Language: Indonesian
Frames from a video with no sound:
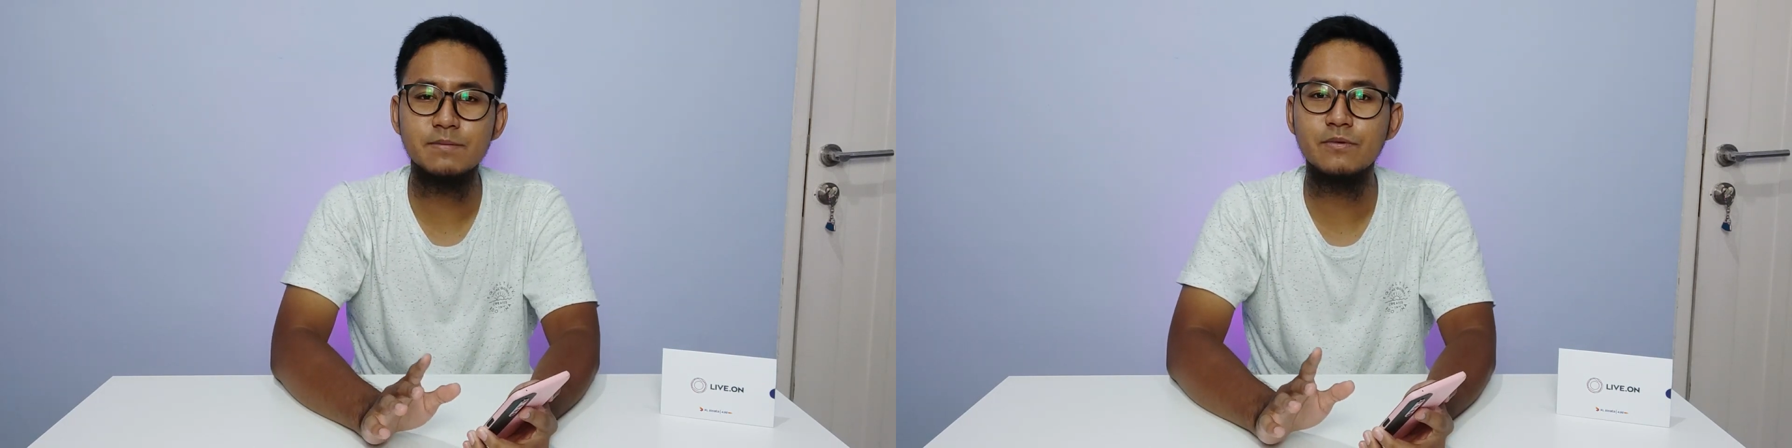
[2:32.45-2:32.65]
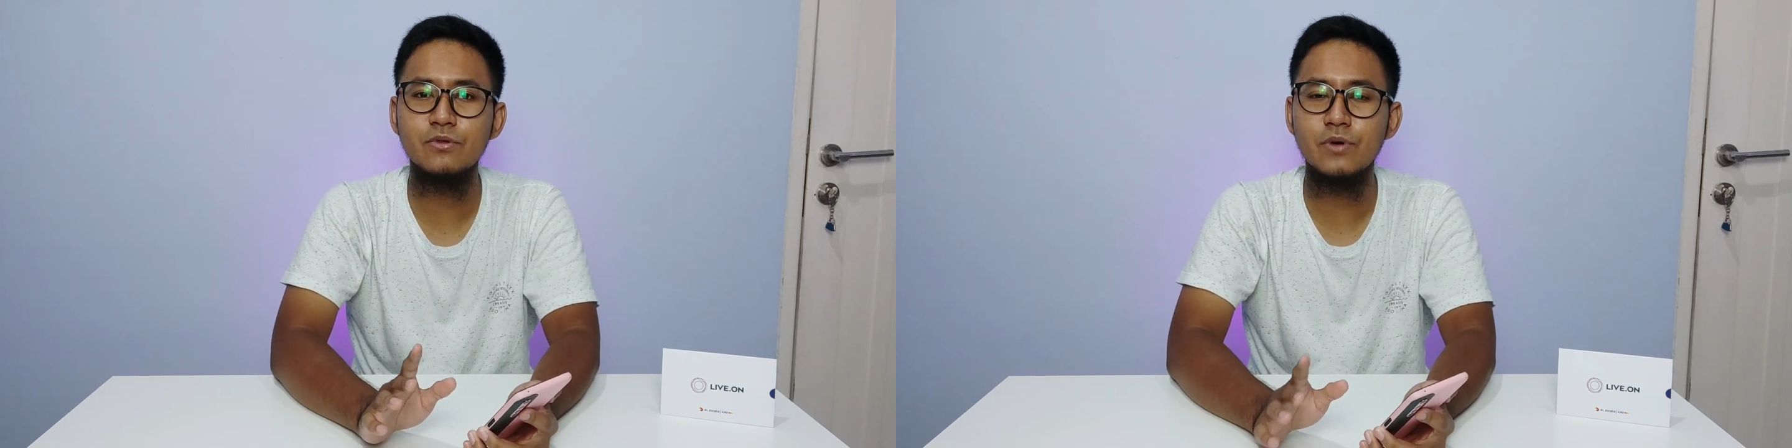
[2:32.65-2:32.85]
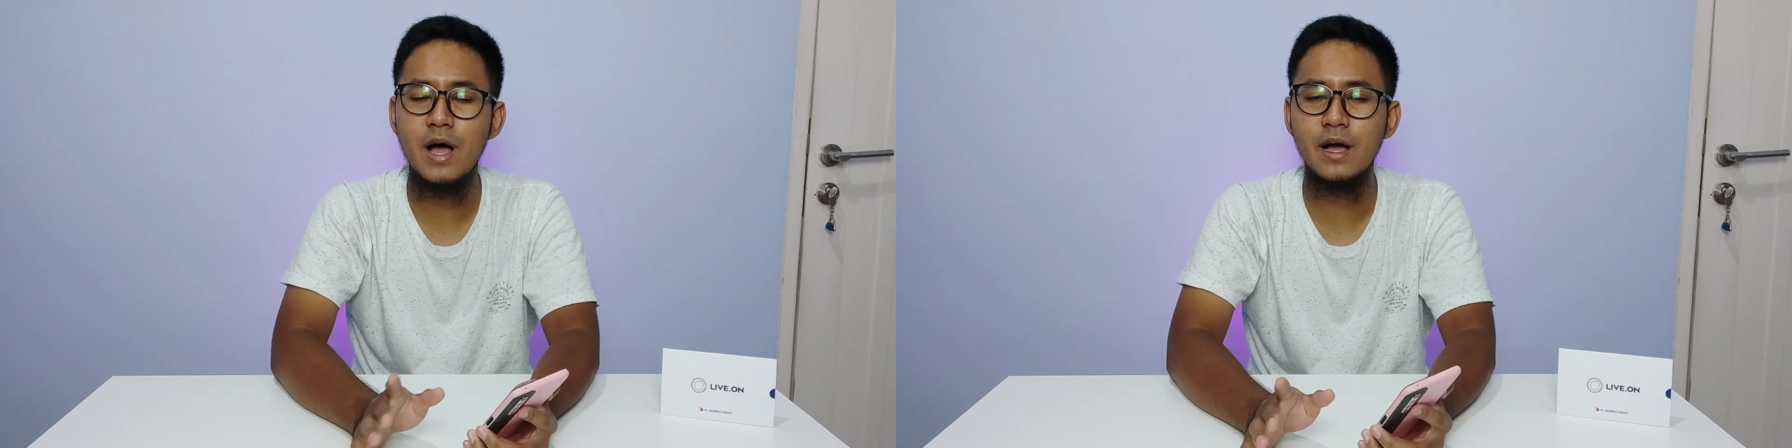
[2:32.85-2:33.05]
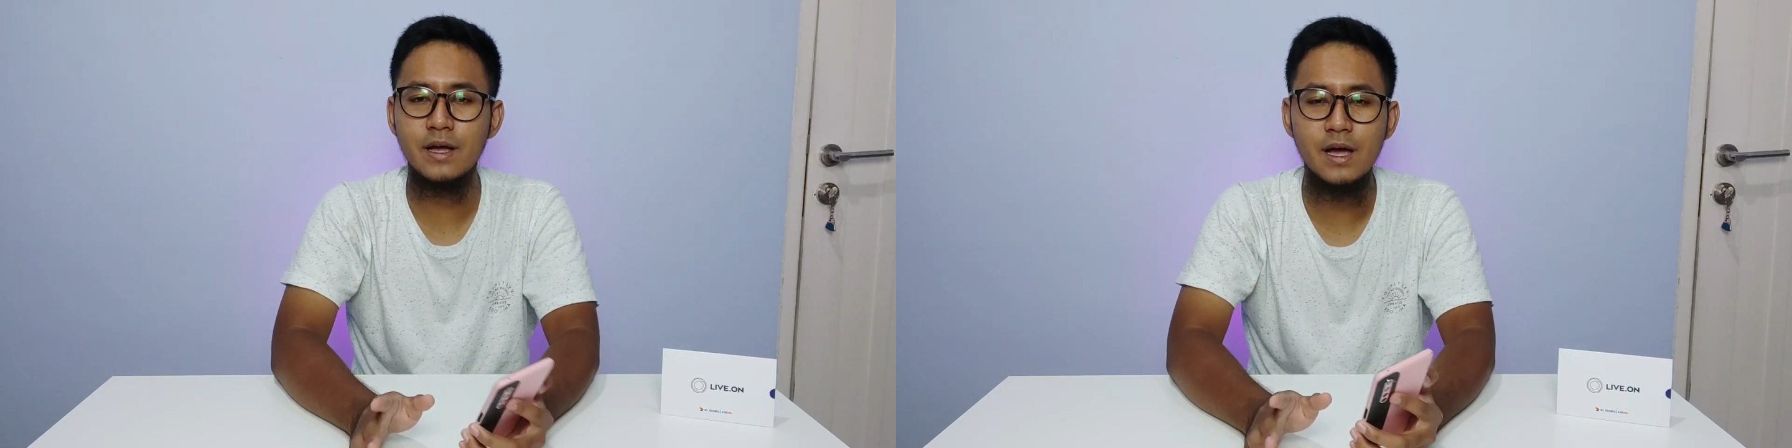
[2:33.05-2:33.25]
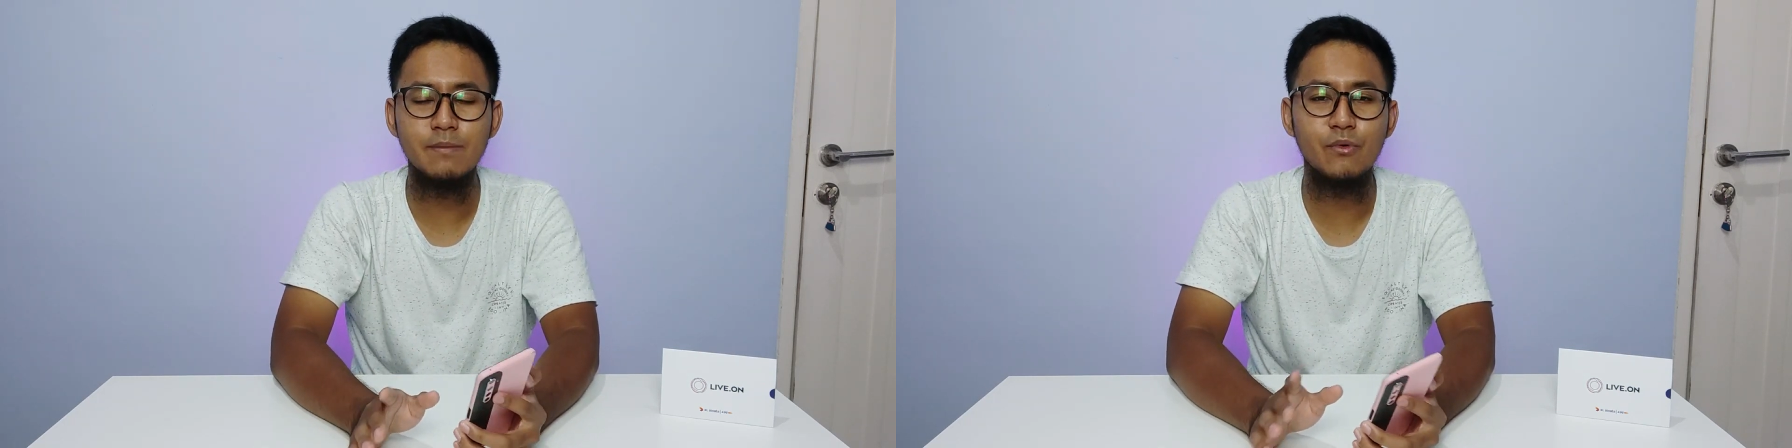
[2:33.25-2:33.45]
10
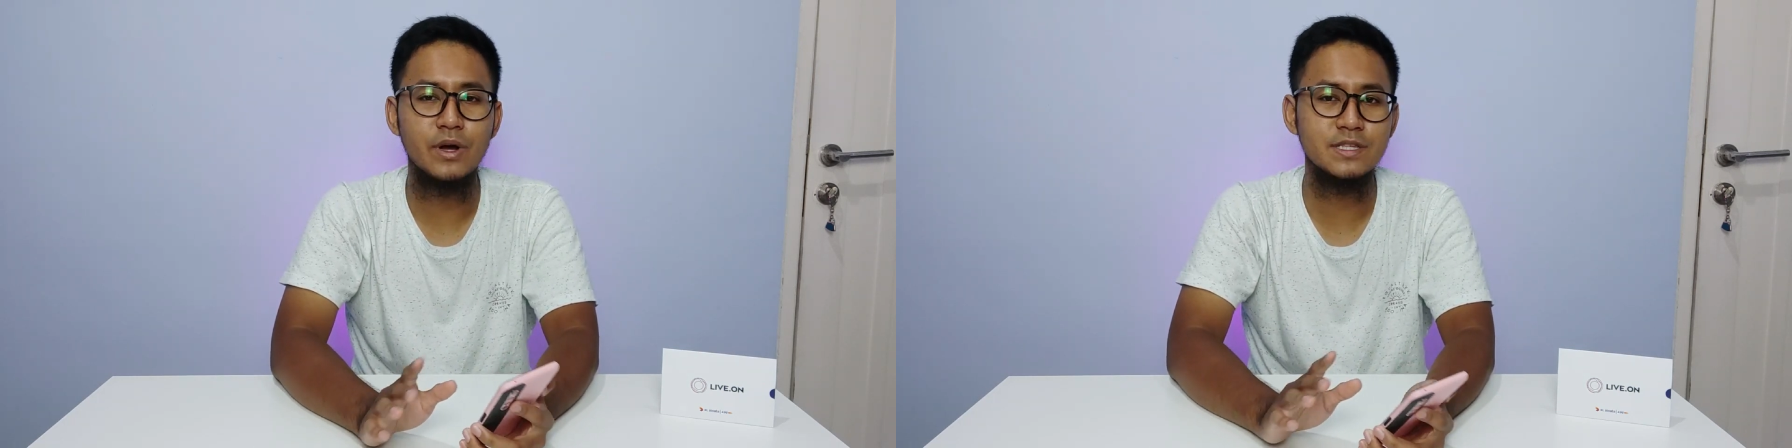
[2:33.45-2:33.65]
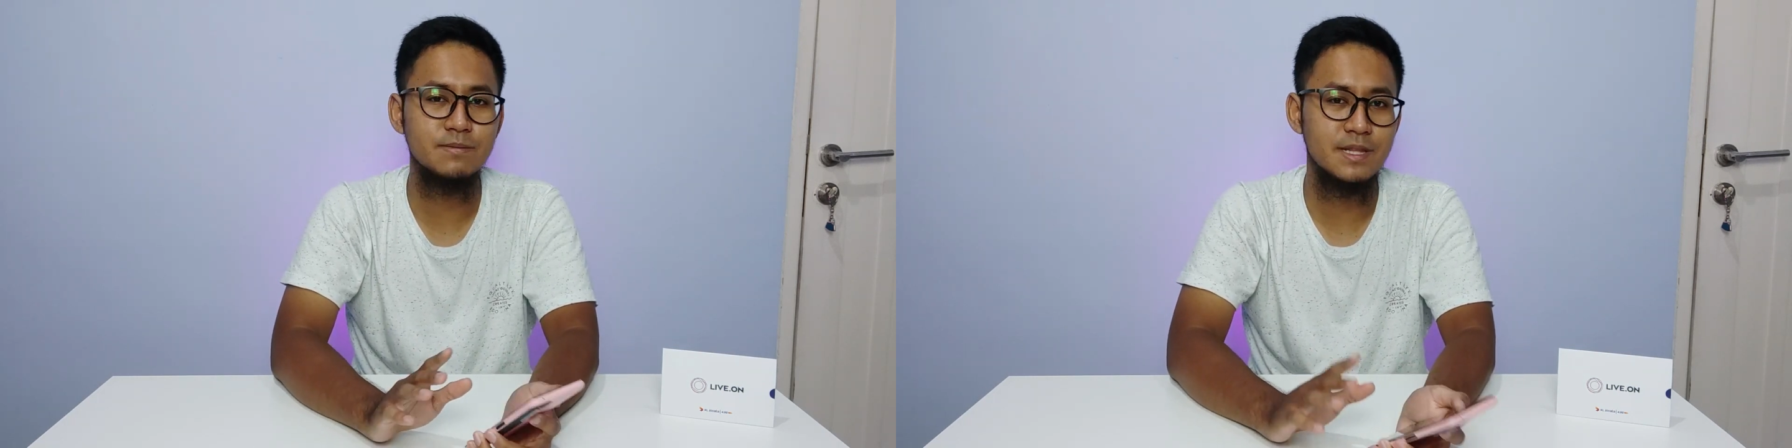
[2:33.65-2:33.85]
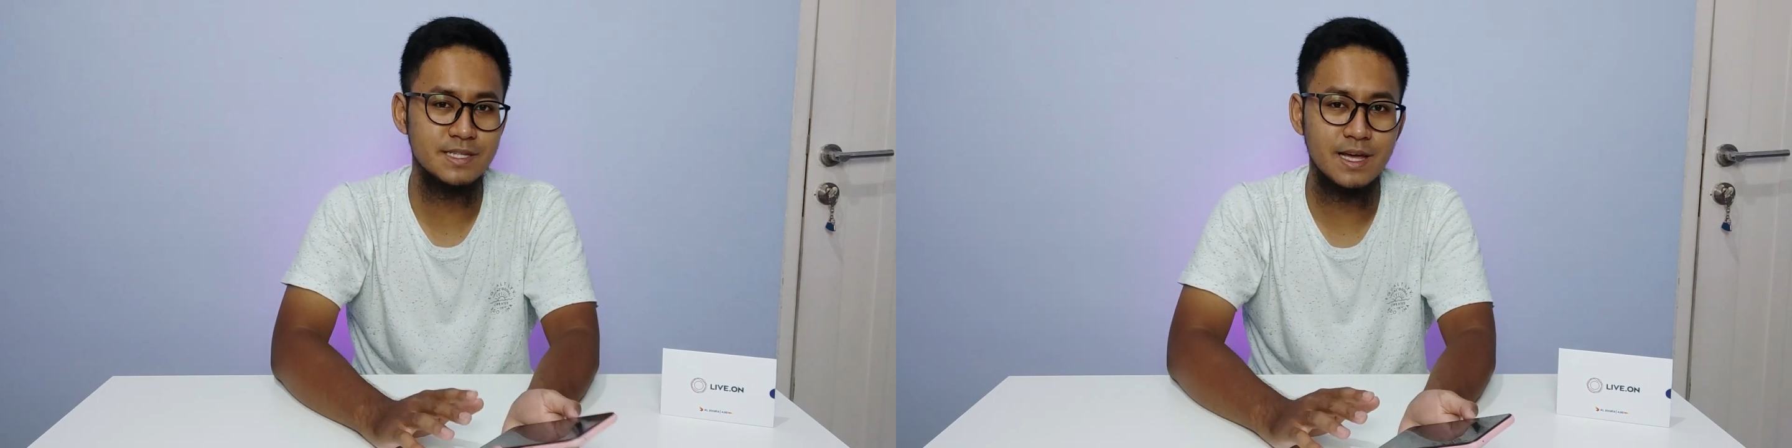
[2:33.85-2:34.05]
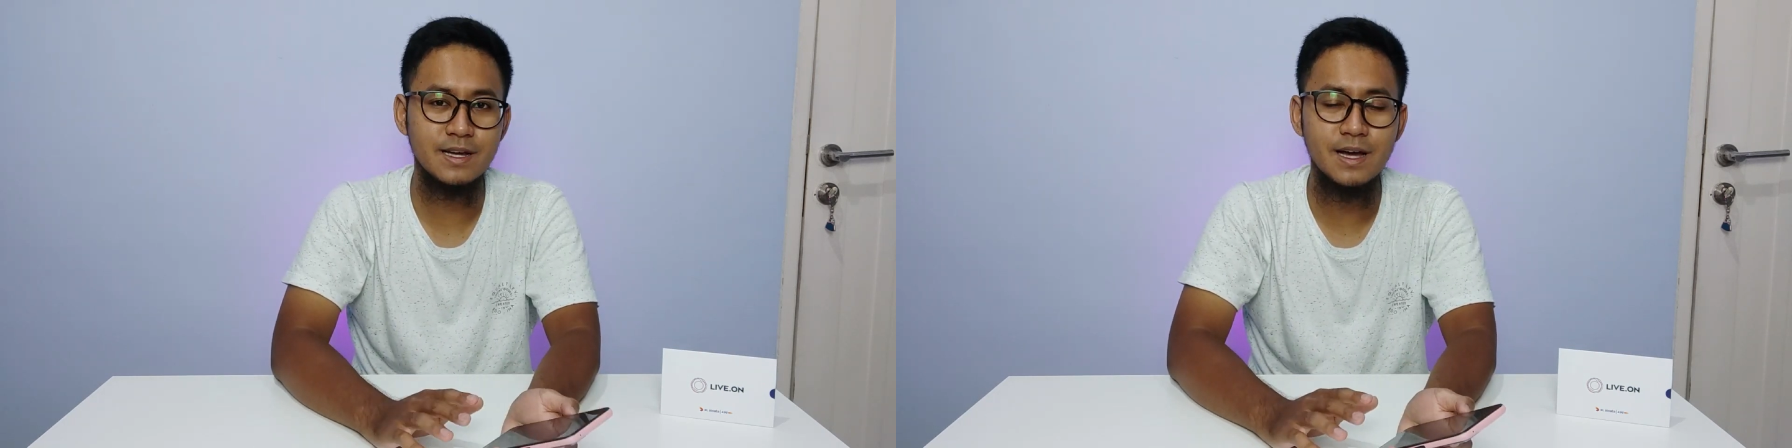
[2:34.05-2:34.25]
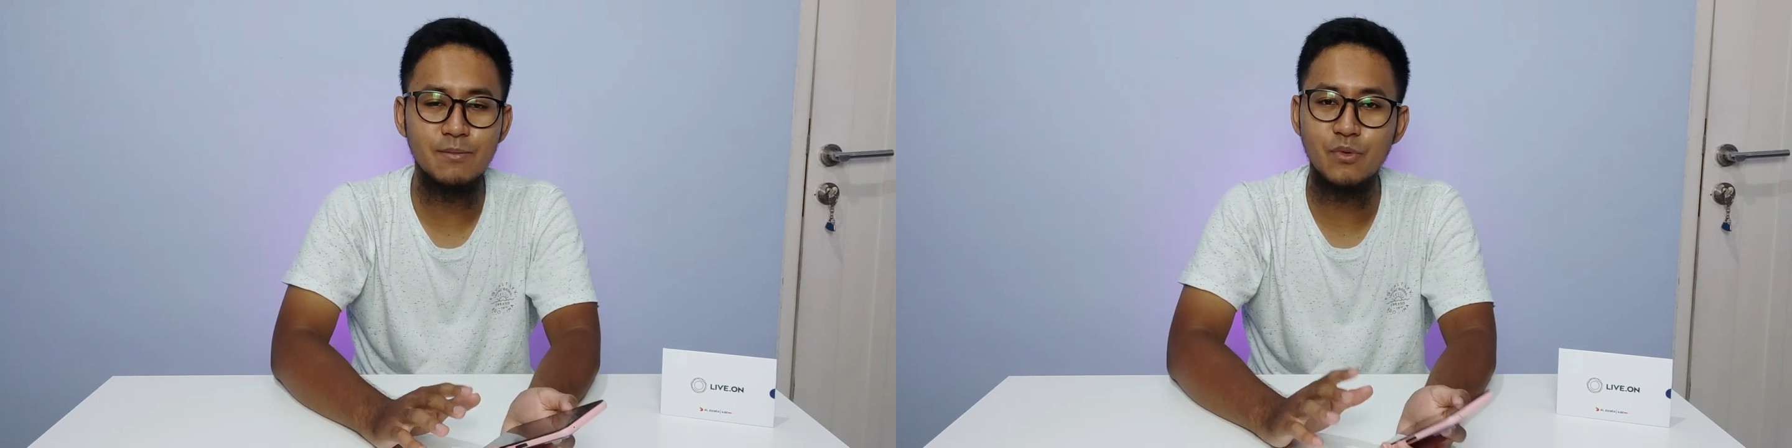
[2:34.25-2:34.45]
angka, bukan 11
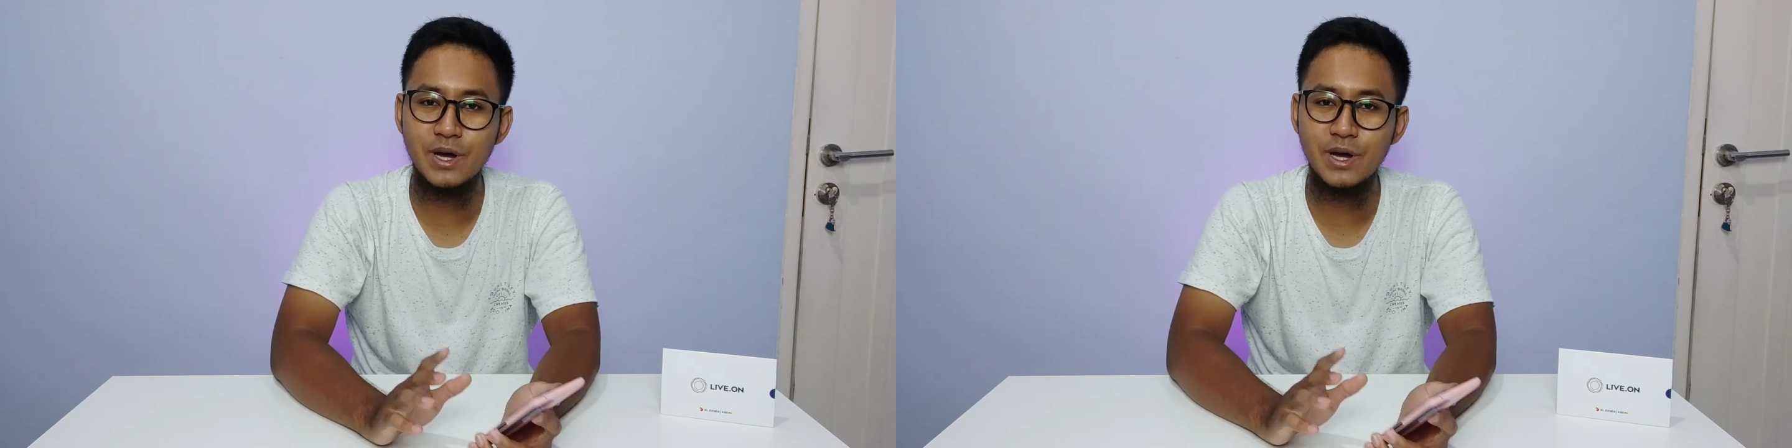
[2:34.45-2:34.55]
angka,